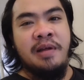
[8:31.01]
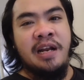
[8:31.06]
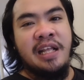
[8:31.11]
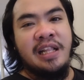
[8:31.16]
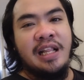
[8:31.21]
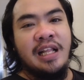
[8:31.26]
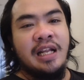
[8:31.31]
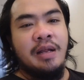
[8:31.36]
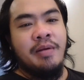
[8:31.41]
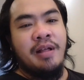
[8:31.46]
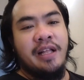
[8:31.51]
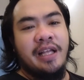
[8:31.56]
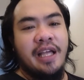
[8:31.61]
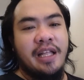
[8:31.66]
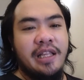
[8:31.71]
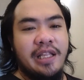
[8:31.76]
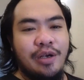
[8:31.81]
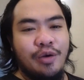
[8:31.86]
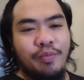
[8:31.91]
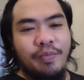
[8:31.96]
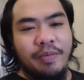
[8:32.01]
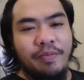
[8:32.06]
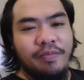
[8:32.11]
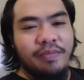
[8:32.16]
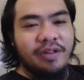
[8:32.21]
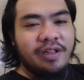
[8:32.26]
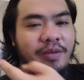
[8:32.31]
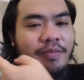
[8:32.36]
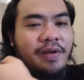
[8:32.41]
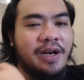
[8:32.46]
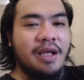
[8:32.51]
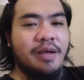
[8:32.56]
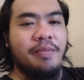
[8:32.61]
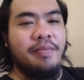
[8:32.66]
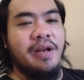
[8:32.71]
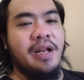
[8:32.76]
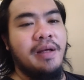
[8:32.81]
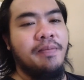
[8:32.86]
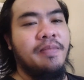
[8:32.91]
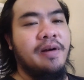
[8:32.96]
Ah, uh, malit lang naman kaya hindi ko
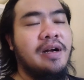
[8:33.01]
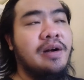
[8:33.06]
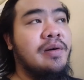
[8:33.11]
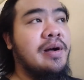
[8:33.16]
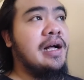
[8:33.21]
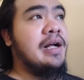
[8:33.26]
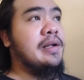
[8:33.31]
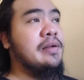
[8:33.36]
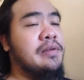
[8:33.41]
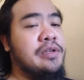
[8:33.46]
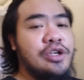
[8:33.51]
pa, hindi pa namin